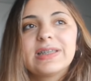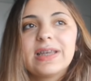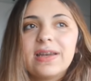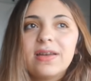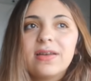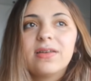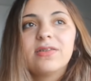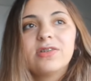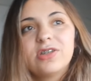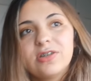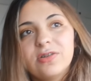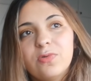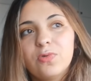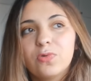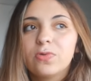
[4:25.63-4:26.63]
sarı
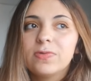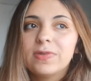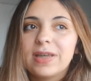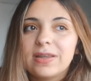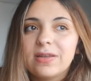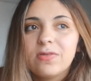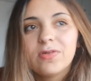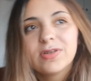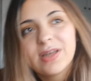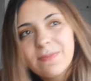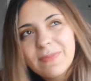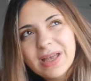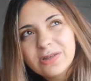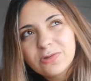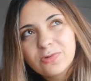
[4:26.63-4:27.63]
ışığı uykunu getiriyor o
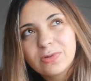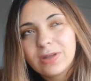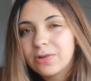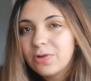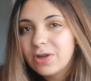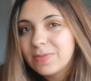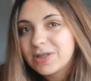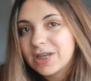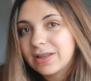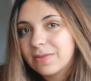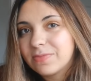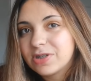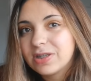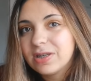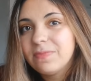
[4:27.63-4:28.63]
yüzden beyaz kullan öyle bir şey
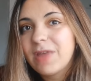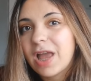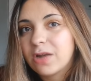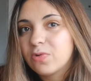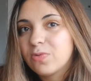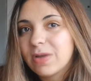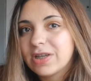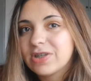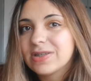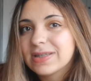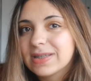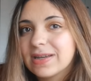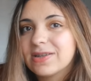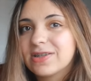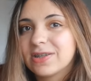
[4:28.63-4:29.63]
demiştim. Yani uyumak için
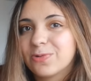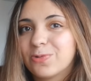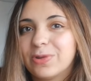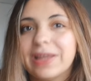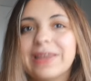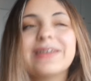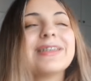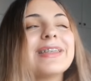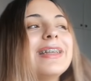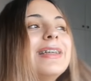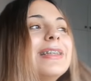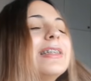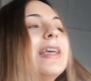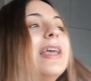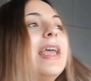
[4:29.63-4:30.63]
sarı ışını
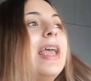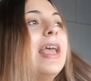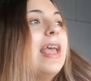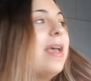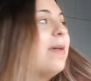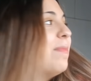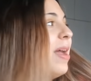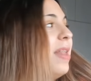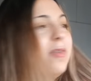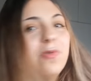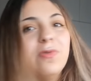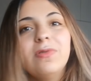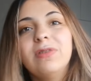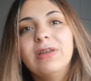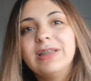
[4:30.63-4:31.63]
kullanırsınız. Ben de
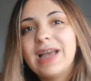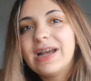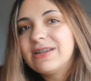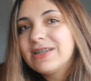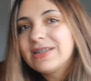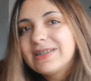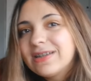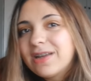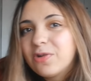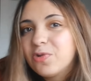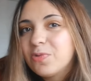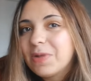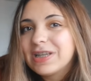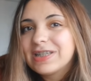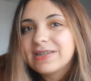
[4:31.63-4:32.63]
o ders çalışırken
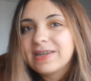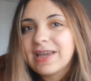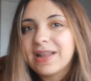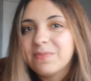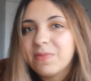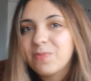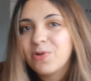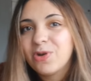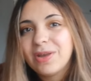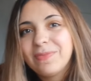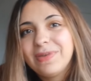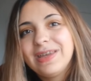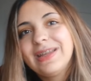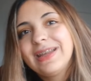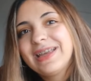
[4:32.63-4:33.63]
uyumak için kendime
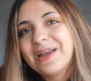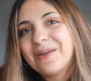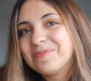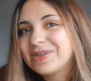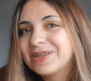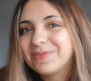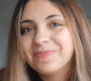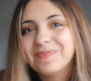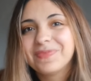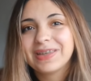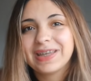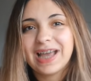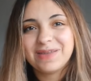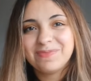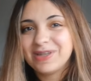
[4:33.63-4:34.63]
böyle bir iyilik yapmışım.
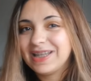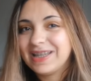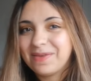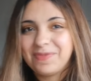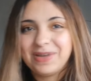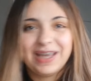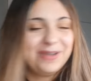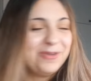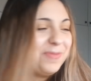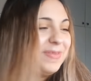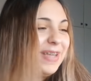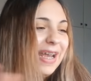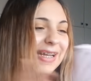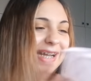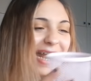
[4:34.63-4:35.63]
Kendimi de tebrik ediyorum
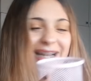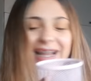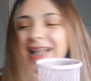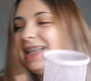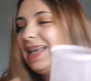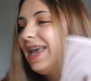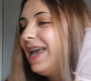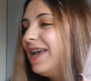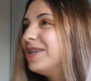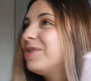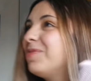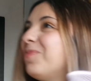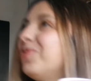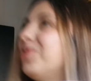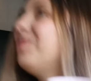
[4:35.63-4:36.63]
tekrardan.
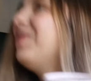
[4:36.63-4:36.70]
Şimdi